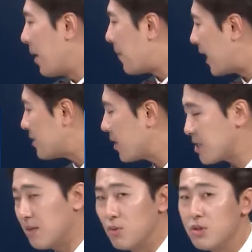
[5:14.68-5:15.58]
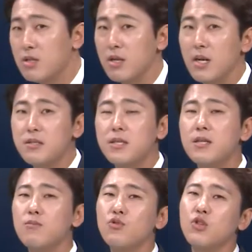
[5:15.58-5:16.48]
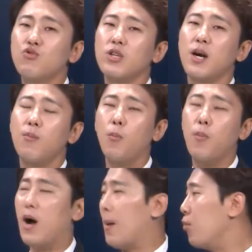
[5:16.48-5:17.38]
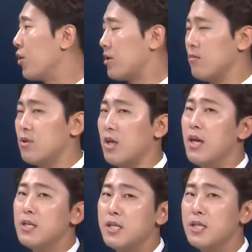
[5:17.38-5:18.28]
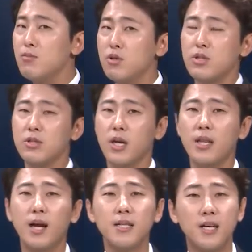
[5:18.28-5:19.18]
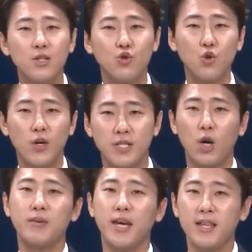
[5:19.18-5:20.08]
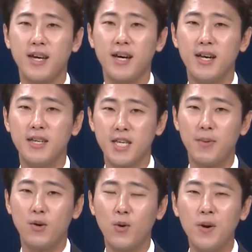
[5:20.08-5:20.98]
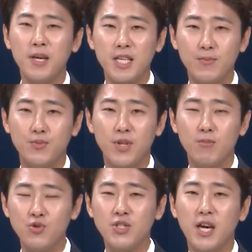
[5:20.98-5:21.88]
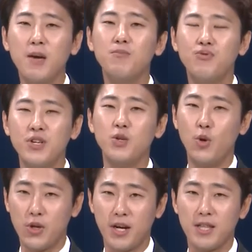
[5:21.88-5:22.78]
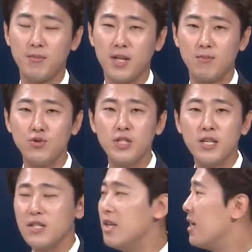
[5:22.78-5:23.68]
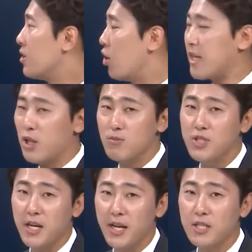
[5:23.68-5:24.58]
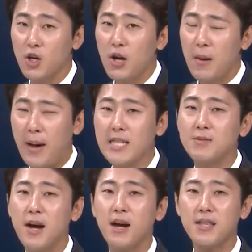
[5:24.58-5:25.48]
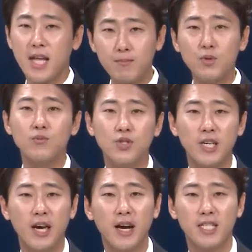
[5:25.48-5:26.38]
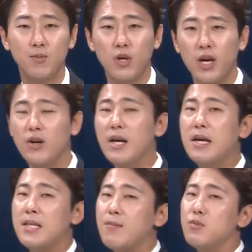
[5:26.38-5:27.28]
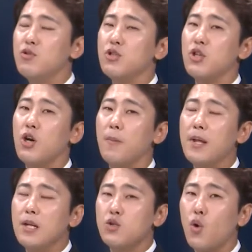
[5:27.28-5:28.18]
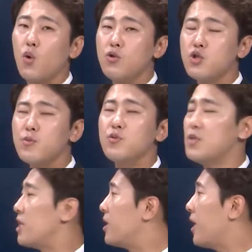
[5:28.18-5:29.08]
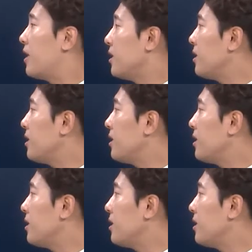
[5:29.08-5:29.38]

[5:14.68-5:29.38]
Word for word: 마지막 질문. 즉 질문이 우리가 못, 아, 안 보이기 때문에 질문을 듣는 게 상당히 중요한 작업이 되겠다. 이게 바로 이 부분의 문제 풀이 요령이 되겠습니다. 문제는 열다섯 문제가 되겠죠? 마지막 삼부분 문제 같이 볼게요. 삼부분은요총 스무 문제인데이